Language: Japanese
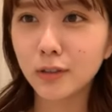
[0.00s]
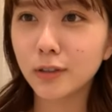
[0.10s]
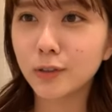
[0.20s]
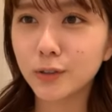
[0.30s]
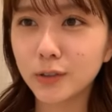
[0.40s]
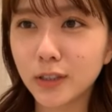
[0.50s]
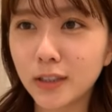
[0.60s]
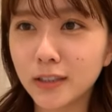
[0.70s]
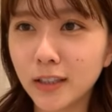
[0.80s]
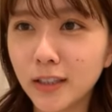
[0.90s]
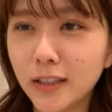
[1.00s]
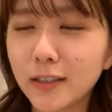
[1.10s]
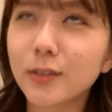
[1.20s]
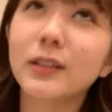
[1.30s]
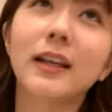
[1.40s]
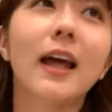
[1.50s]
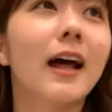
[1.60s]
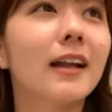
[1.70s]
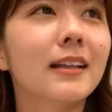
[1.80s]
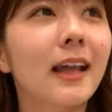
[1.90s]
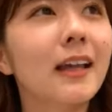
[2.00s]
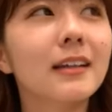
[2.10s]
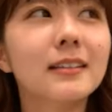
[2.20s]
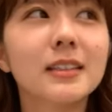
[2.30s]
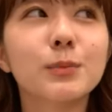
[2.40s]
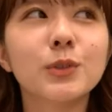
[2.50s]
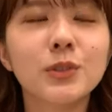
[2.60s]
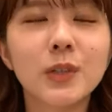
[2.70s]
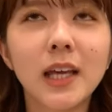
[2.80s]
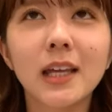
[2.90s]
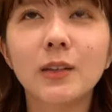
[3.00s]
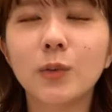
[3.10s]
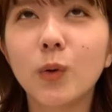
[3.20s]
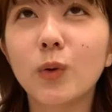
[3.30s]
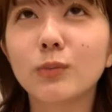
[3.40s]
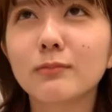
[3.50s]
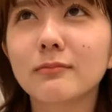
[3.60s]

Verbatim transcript: 握手会ねあとねあれね自分のレーンの